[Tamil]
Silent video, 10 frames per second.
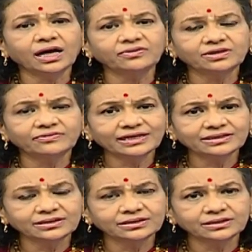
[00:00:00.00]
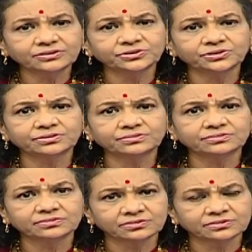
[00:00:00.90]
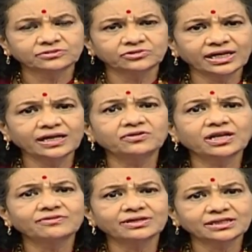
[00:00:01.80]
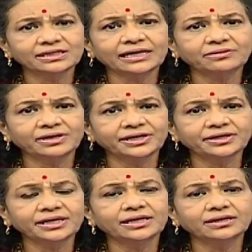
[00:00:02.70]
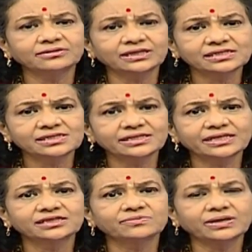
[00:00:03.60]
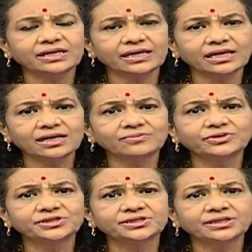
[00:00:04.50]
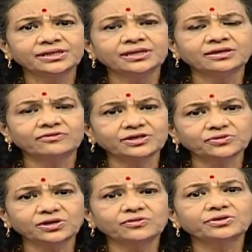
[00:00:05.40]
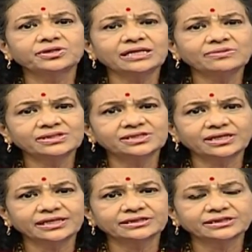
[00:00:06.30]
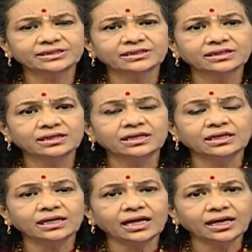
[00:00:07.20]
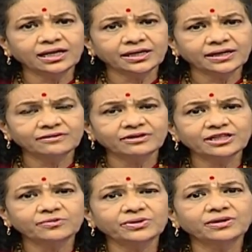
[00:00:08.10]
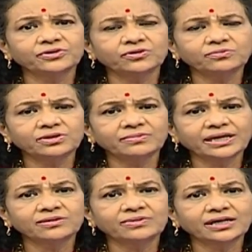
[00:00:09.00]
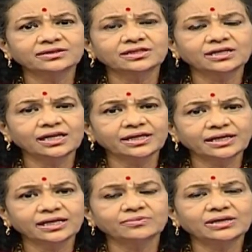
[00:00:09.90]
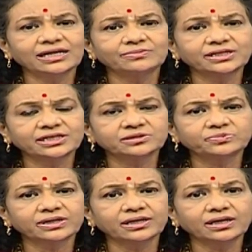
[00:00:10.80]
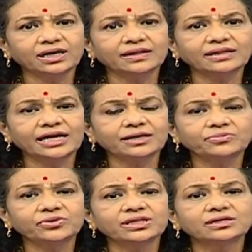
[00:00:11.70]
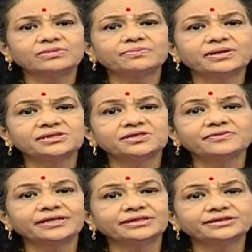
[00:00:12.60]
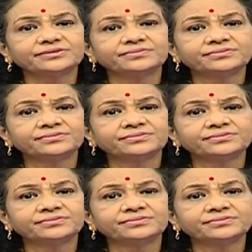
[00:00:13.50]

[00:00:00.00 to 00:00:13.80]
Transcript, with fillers: அவங்க வரத்துக்கு கொஞ்சம் உடனே உடனே வரத்துக்கு டைம் ஆகிட்டு என்னை கன்சல்டேஷன் பண்ணி எல்லாம் முடித்து வரத்துக்குள்ளே ஒரு த்ரீ மந்த்ஸ் ஆகிடுச்சு ஆனால் இங்கே வந்த அப்புறம் அவங்க ரொம்ப மயக்கமாக இருந்ததுனால இங்கே நம்ம லேபில் டெஸ்ட் பண்ணால் அந்த அடைப்போடு அந்த அம்மா பாசிட்டிவ் ஆகிடுச்சு